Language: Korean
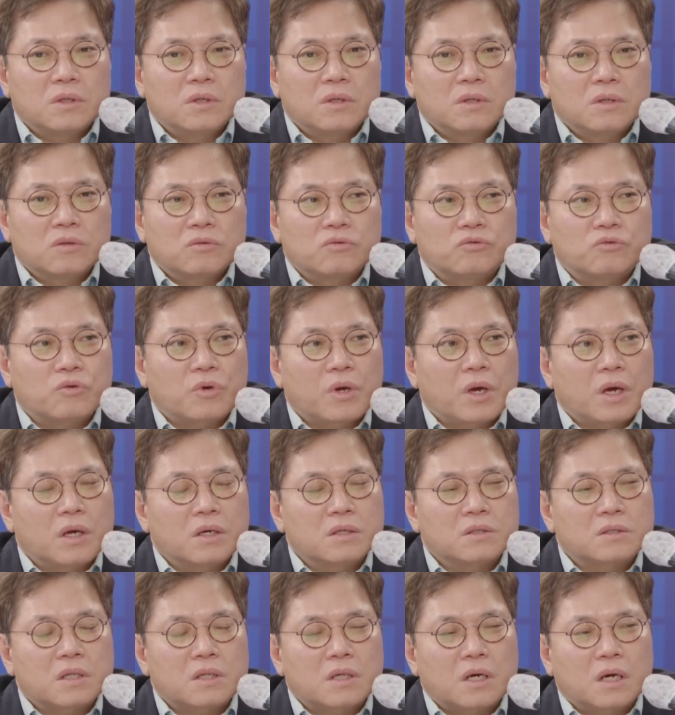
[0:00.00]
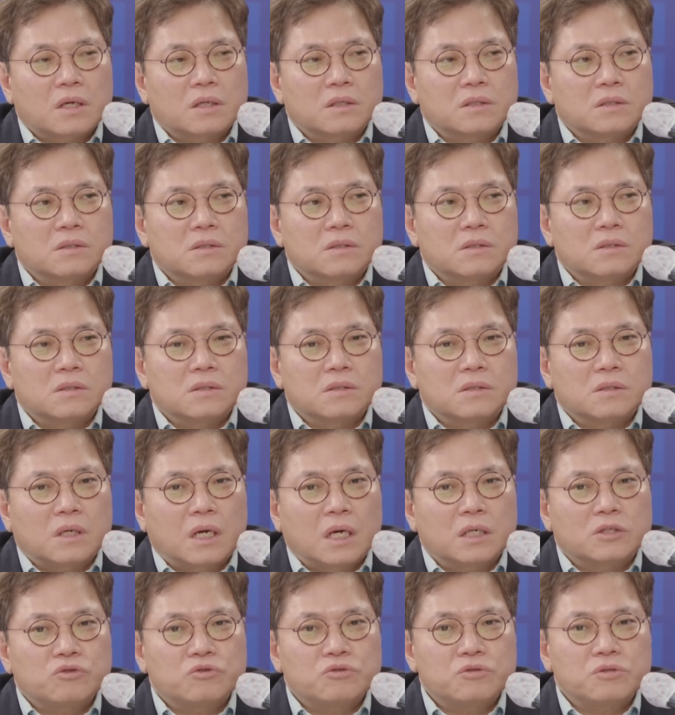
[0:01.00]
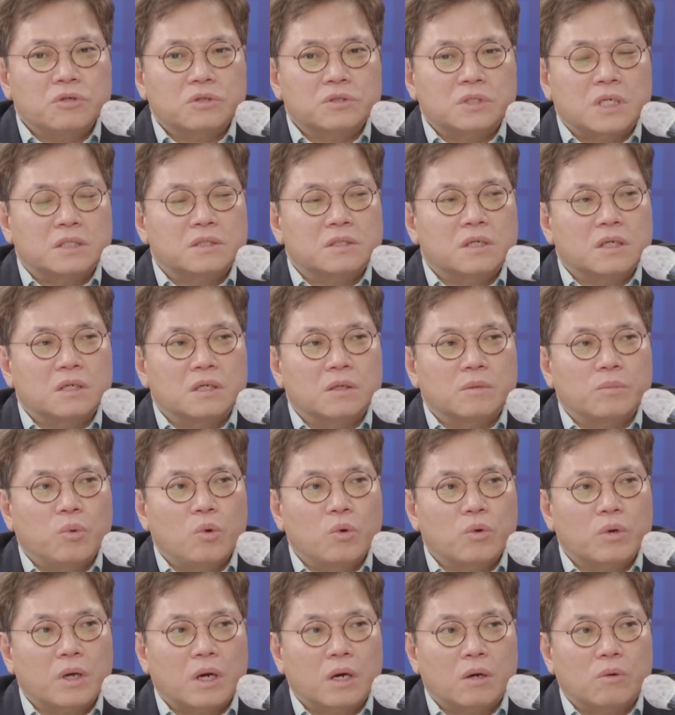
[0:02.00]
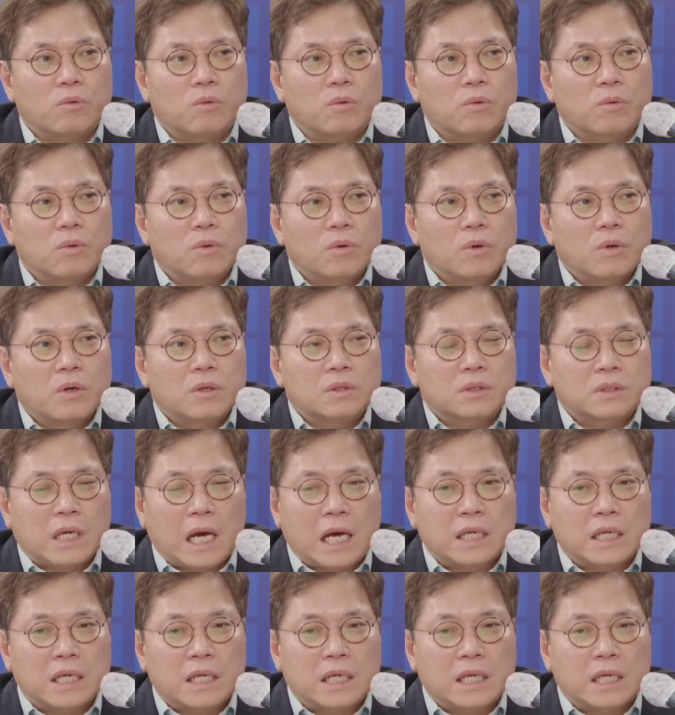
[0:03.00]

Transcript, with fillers: 국회 의사당 그 아, 출석 자체를 포기하고 네.